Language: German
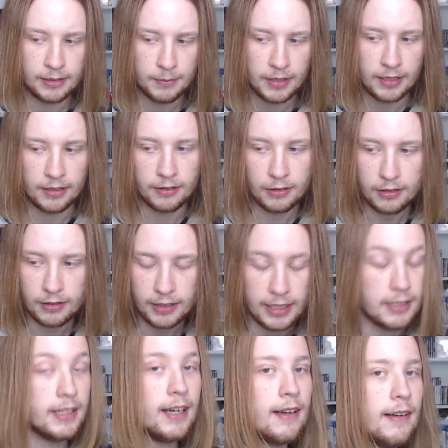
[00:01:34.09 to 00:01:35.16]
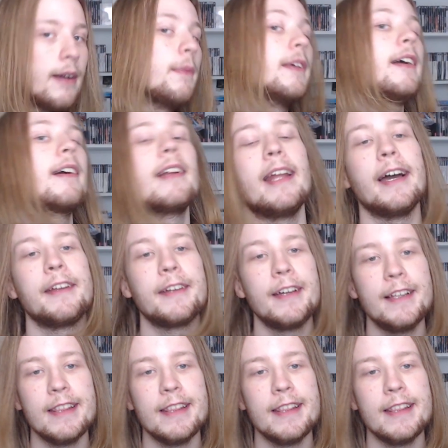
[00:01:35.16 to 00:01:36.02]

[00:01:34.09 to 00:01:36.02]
immer GTA, habe ich ja erklärt